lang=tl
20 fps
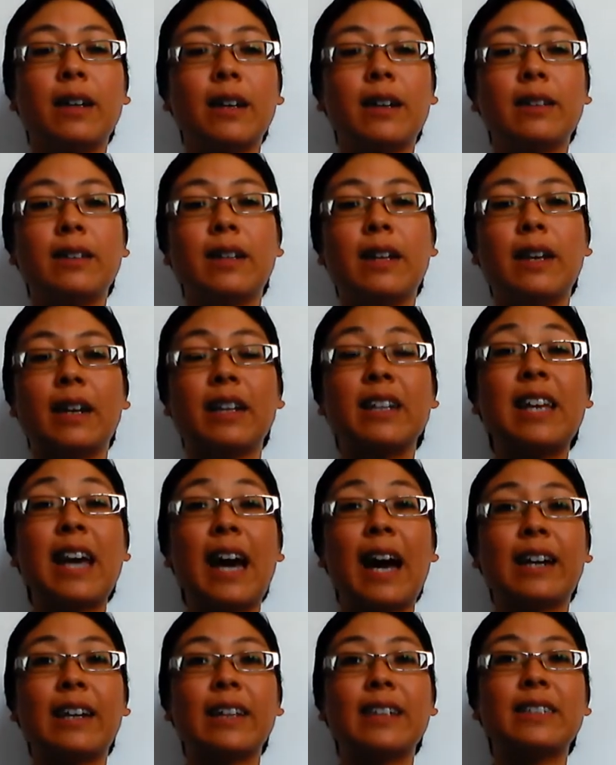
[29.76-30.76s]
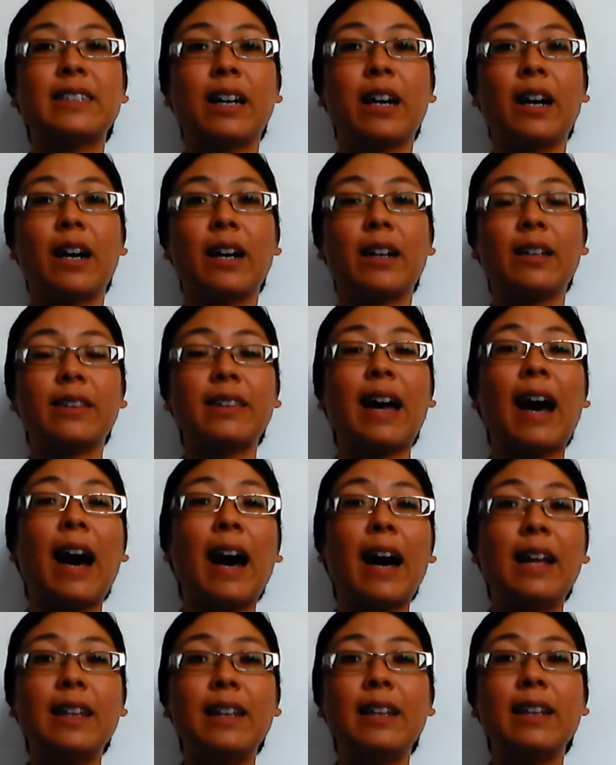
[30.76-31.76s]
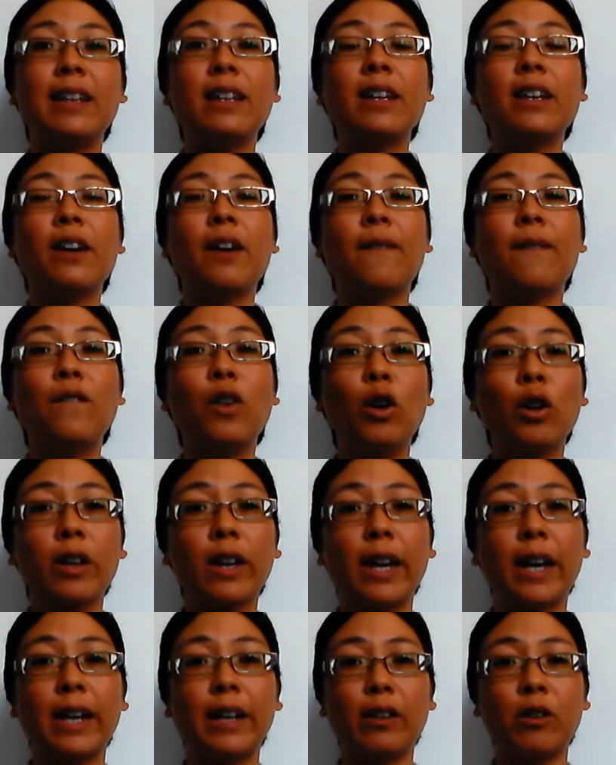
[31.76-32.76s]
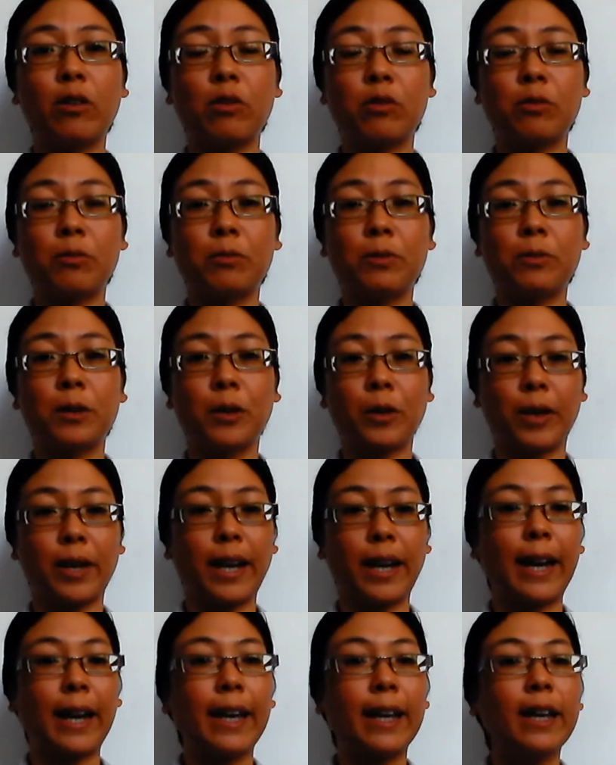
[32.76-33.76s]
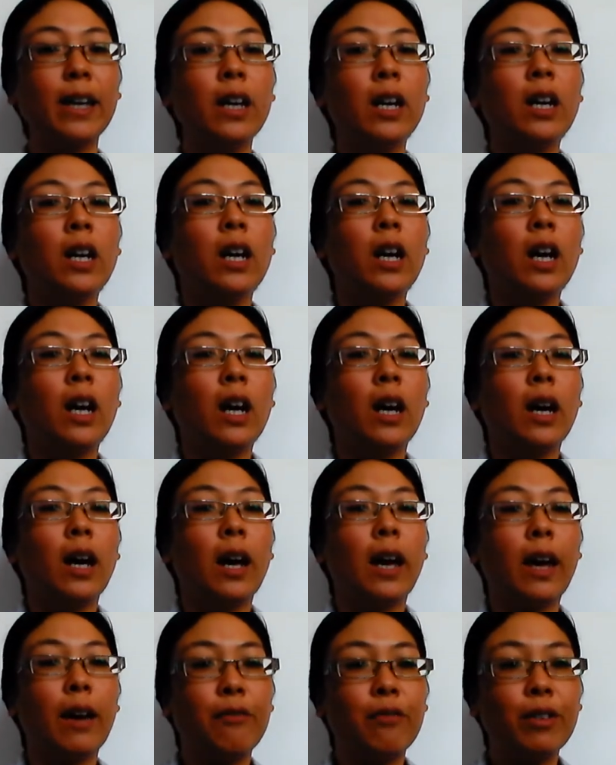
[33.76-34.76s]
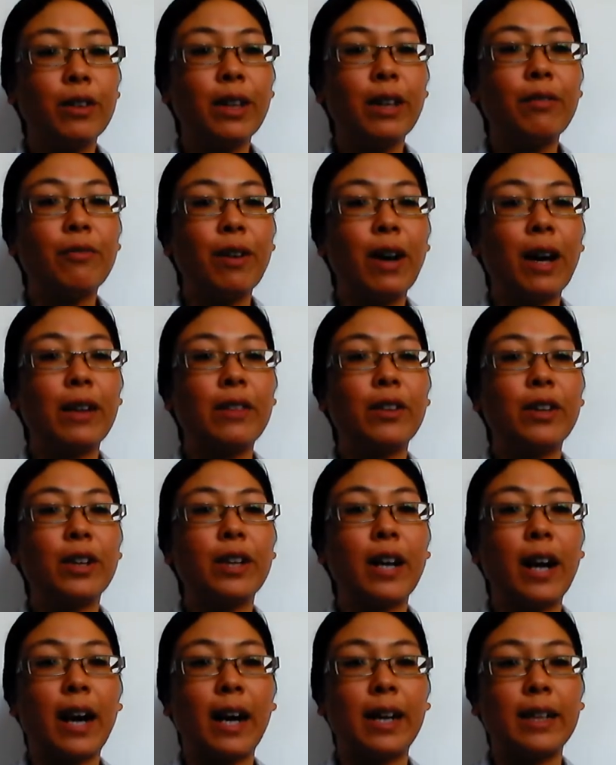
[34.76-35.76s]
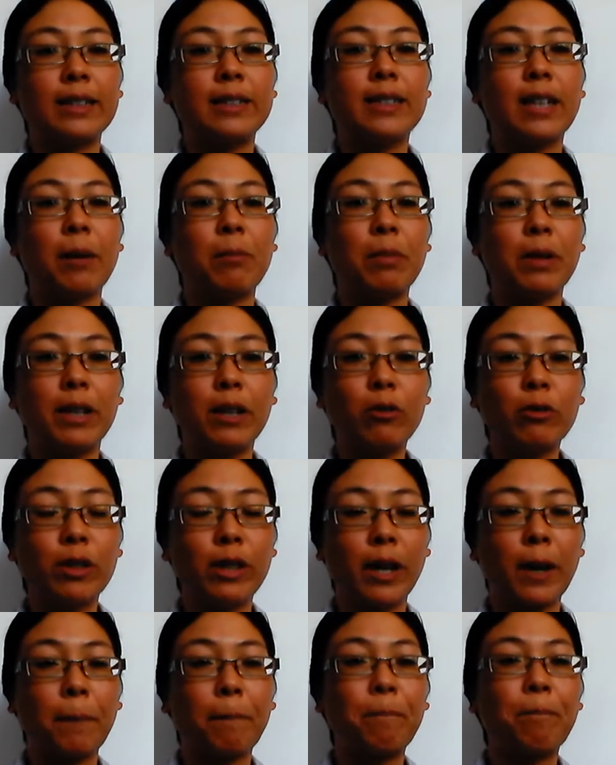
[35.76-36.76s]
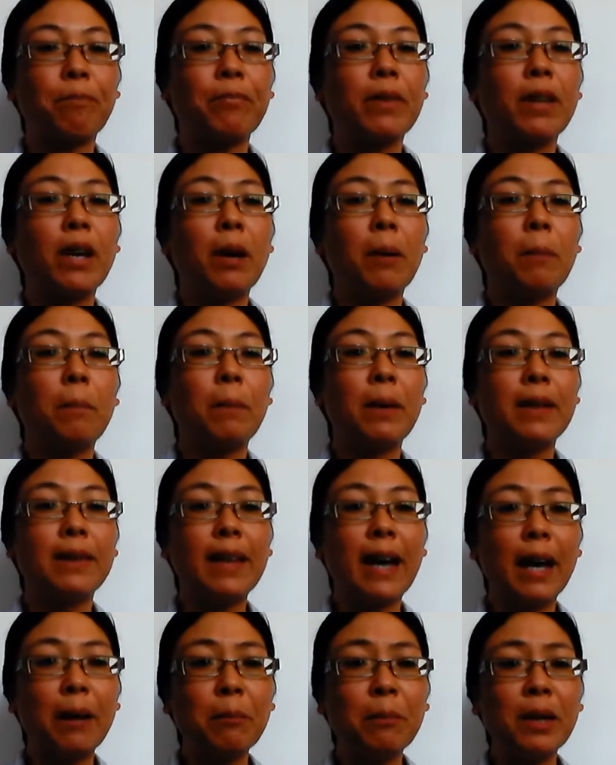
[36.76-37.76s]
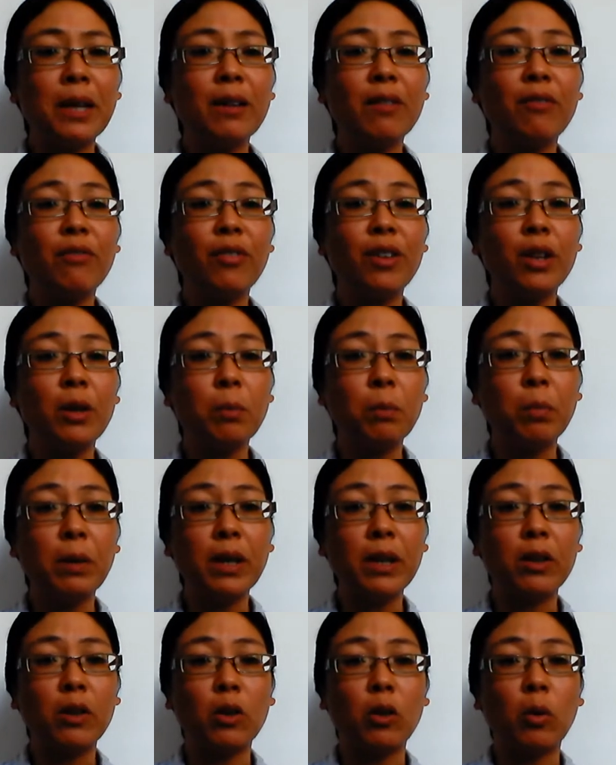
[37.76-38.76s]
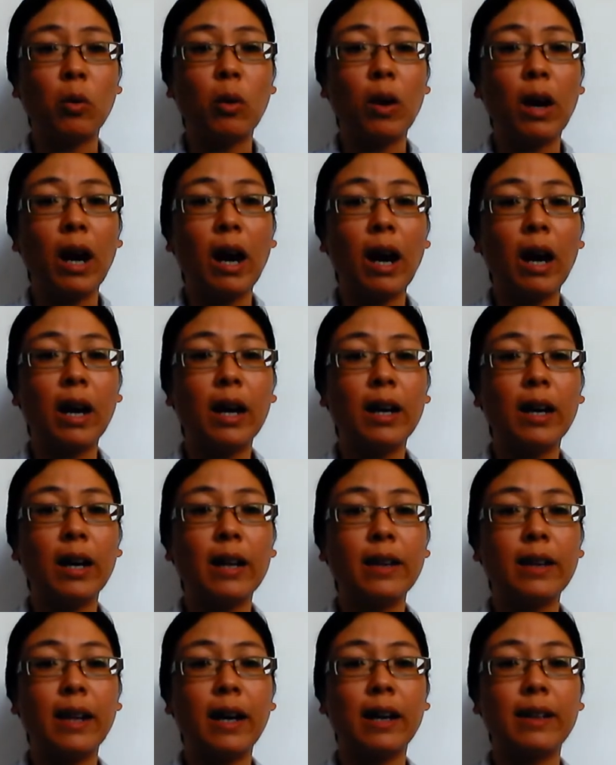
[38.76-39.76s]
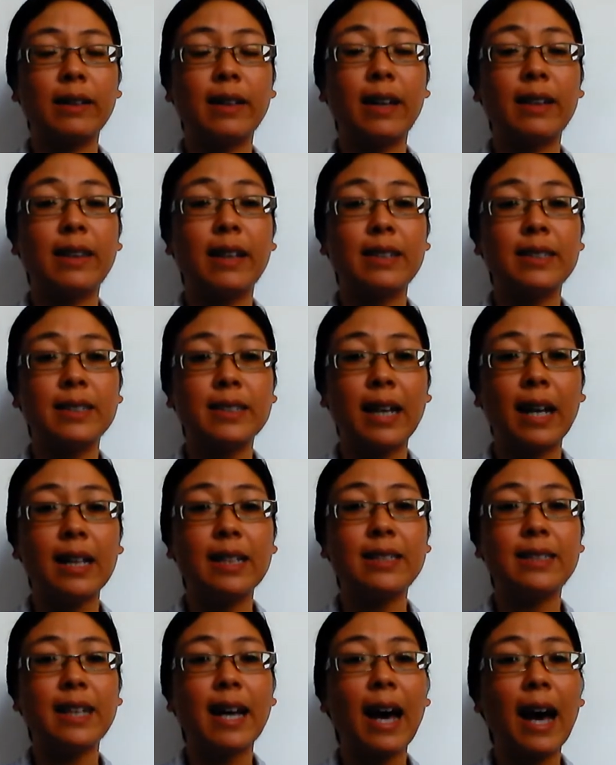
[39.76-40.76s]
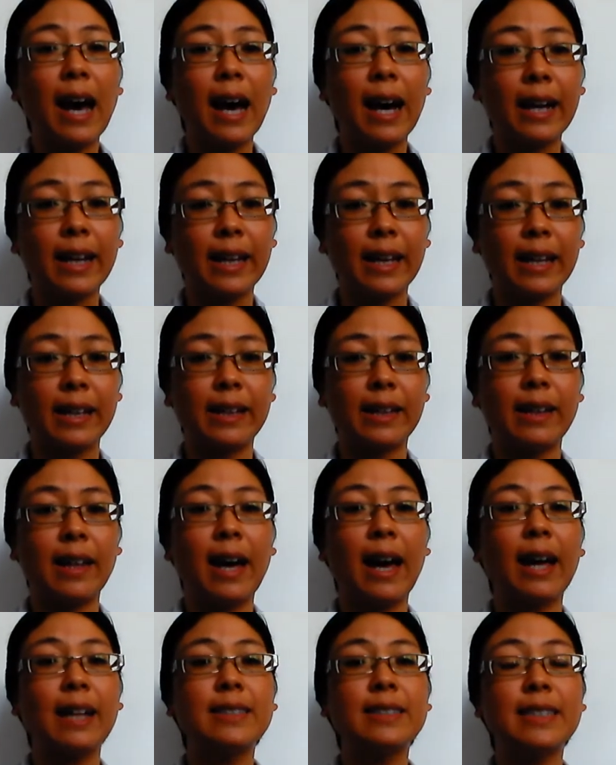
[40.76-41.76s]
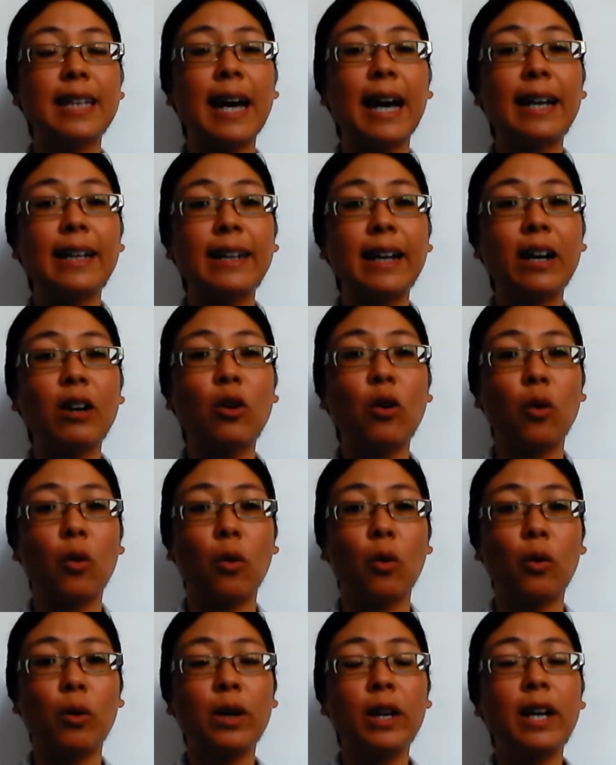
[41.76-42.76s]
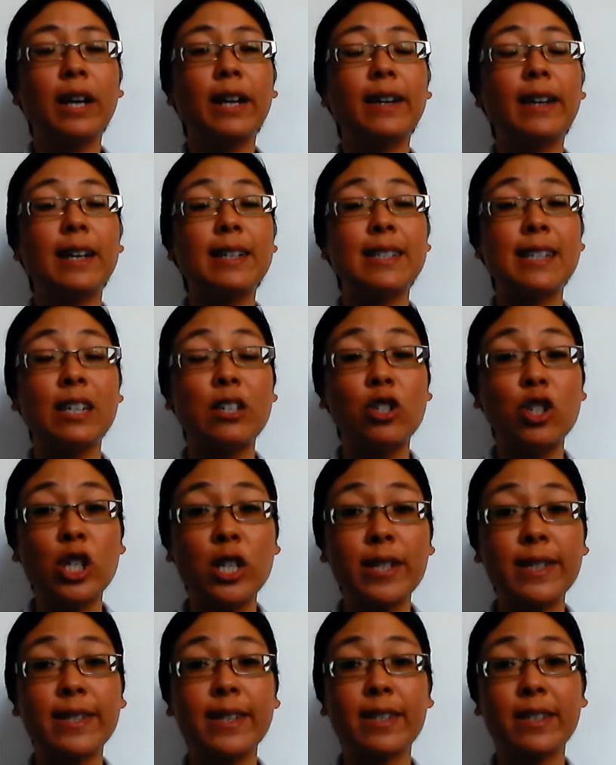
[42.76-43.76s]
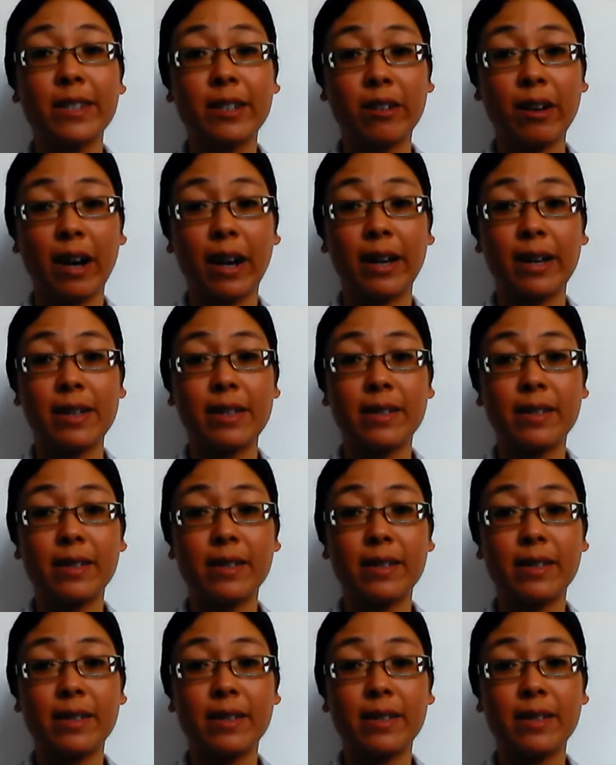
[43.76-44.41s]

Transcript: nangyari sa Taal volcanoes. Okay? Heavenly Father God, sabi daw niya, Madaming Filipino ang nagdadasal sa akin at sa anak ko na si Jesus Christ